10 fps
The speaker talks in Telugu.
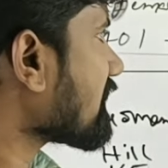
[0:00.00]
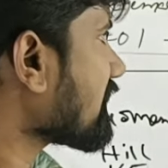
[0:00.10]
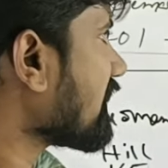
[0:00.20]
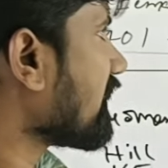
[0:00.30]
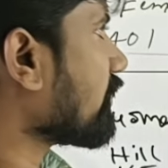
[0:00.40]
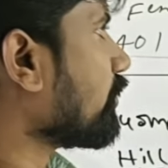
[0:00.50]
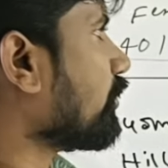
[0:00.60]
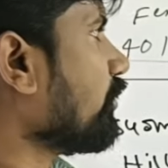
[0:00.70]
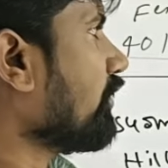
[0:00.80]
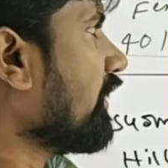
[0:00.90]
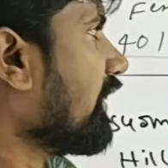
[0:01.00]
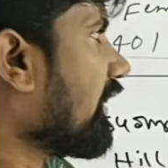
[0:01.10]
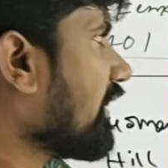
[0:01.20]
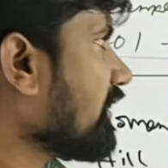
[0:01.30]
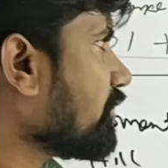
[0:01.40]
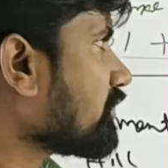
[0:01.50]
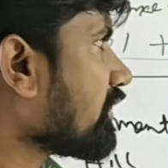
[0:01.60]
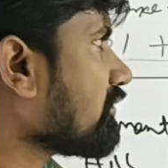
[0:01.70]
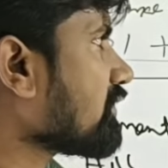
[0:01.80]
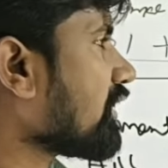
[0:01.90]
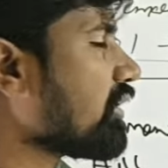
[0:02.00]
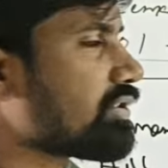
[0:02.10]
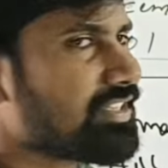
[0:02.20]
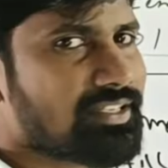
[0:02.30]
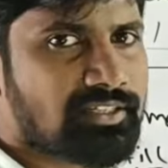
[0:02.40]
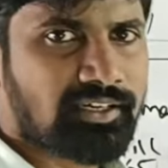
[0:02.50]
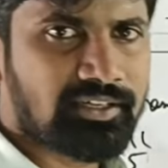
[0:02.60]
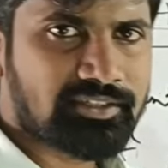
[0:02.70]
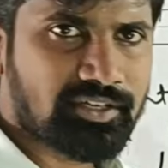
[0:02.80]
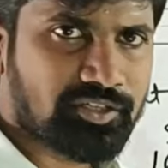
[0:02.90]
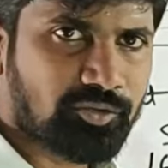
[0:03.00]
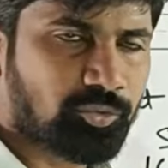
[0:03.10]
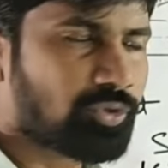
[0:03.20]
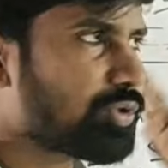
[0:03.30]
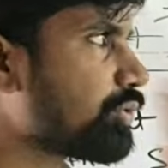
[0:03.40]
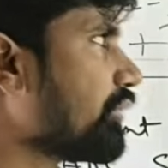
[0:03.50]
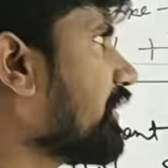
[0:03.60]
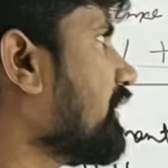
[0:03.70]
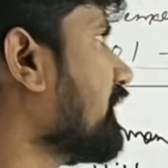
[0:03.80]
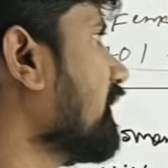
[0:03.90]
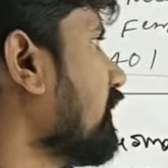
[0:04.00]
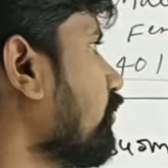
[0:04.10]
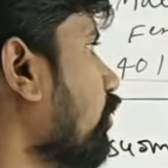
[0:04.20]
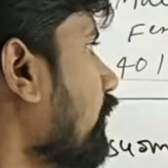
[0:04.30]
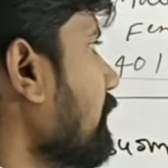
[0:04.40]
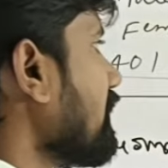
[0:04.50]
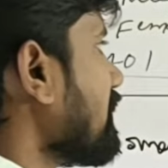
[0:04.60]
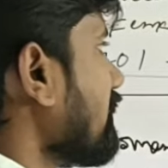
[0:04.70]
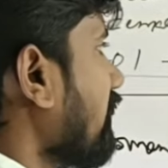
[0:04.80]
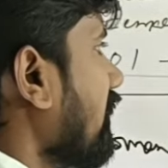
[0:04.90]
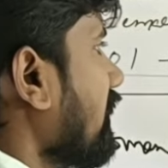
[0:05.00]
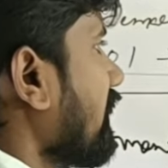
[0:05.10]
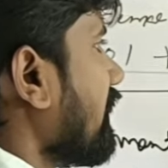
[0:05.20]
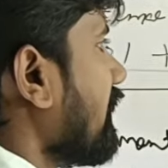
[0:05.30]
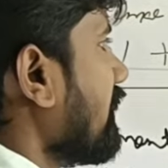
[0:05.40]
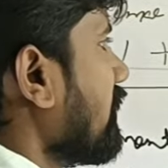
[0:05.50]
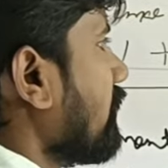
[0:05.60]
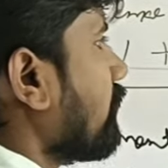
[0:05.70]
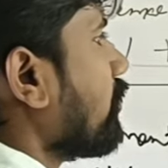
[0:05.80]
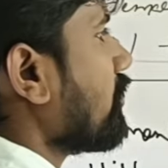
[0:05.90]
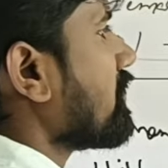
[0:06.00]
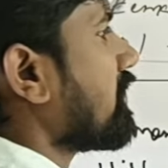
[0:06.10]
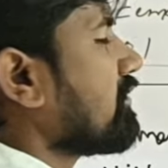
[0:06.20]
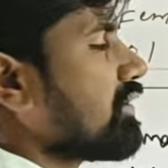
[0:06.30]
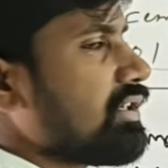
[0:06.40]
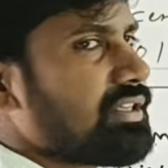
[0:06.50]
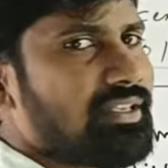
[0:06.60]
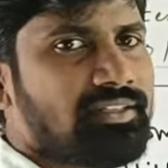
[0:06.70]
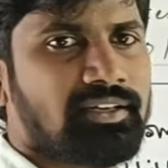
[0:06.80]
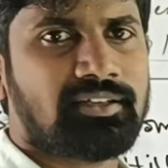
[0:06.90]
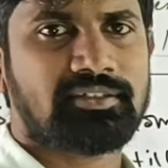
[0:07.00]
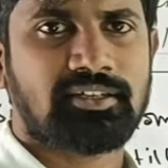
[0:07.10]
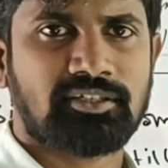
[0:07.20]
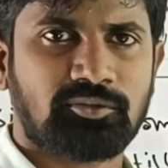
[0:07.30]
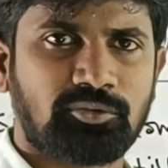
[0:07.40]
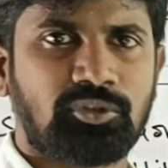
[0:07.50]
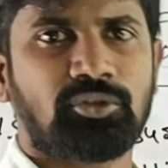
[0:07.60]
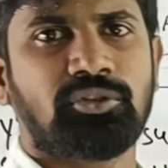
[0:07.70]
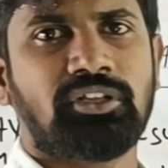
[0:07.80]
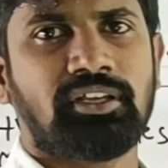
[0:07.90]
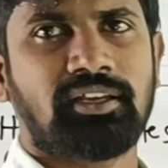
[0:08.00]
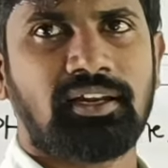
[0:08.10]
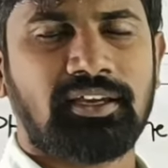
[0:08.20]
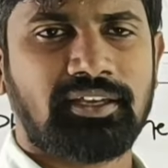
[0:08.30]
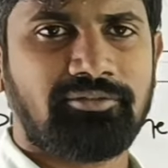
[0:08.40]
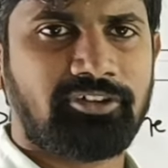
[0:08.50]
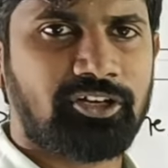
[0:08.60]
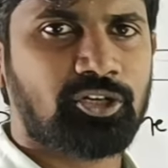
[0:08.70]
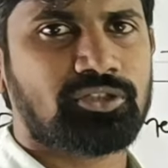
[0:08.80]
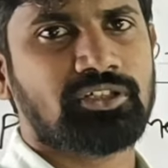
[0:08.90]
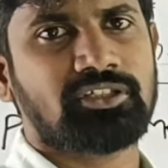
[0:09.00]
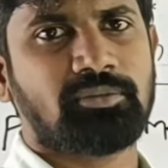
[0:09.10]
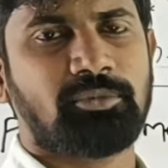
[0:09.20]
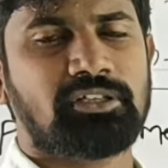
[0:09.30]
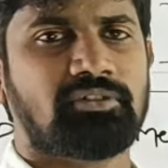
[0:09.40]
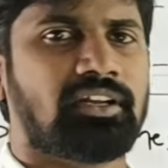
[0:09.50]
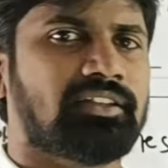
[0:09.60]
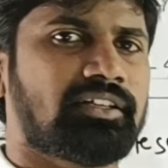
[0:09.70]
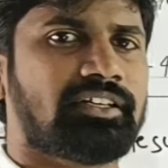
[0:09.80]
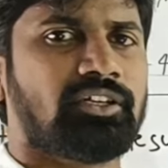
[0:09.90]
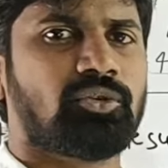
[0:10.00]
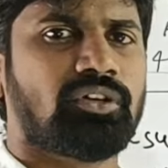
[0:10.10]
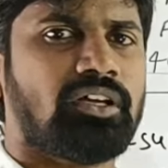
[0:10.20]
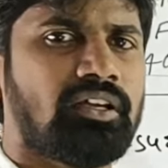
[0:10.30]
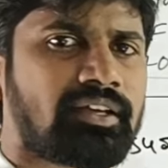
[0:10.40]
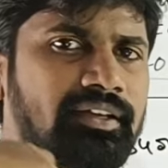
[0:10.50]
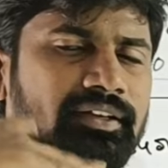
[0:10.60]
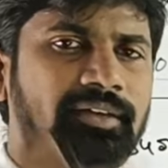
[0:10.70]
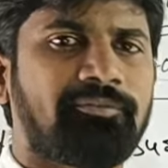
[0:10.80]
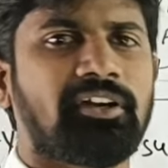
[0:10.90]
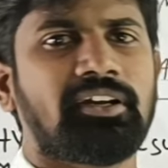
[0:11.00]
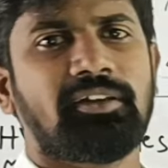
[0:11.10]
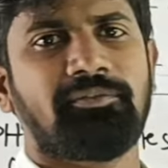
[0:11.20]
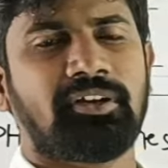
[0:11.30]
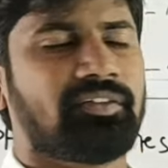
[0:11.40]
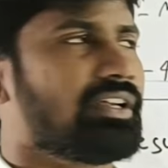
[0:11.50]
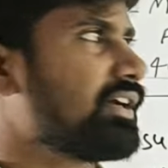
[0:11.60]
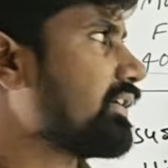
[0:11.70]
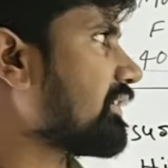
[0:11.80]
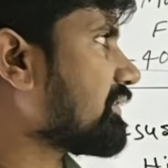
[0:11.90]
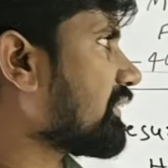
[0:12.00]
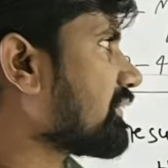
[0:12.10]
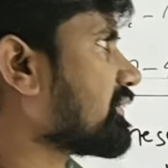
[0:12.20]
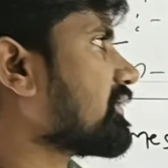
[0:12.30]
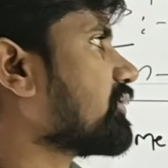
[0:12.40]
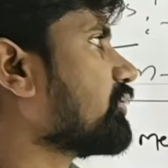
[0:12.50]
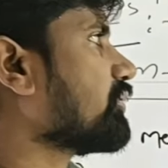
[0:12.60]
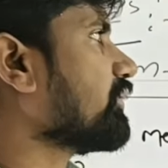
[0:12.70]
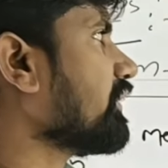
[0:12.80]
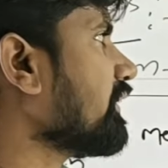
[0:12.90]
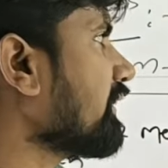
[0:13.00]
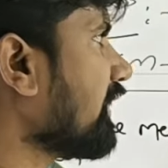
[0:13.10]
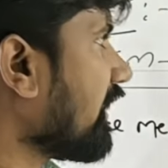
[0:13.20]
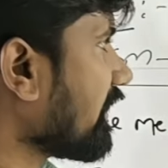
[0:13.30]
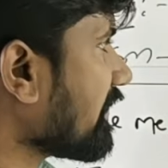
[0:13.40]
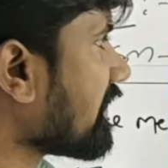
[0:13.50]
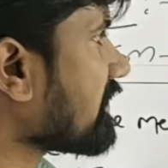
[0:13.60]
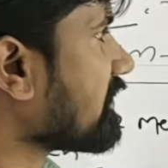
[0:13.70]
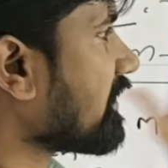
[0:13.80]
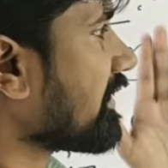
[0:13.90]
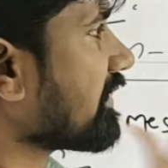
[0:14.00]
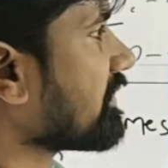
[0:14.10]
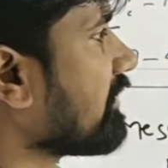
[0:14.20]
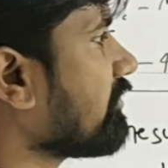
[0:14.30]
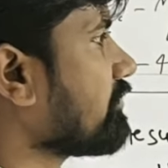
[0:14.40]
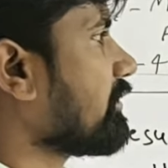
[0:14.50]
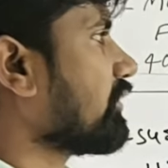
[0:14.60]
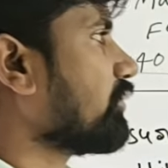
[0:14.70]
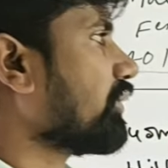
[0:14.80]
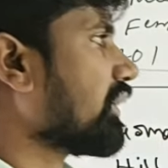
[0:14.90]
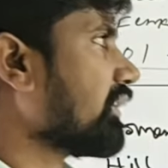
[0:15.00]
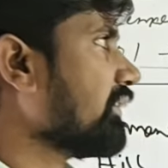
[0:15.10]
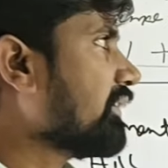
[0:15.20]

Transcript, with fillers: ఎస్టీలకు ఐదు సంవత్సరాలు ఏజ్ రిలాక్సేషన్ ఉంటుంది ఓబీసీ వాళ్ళకి మూడు సంవత్సరాలు ఏజ్ రిలాక్సేషన్ ఉంటుంది అలాగే విడ్డోస్ అని చెప్పేసి వాళ్ళందరికీ కూడా డిఫరెంట్ డిఫరెంట్గా ఏజ్ రిలాక్సేషన్ ఉంటుంది అలాగే ఎస్ ఎక్స్ సర్వీస్ మెన్ కూడా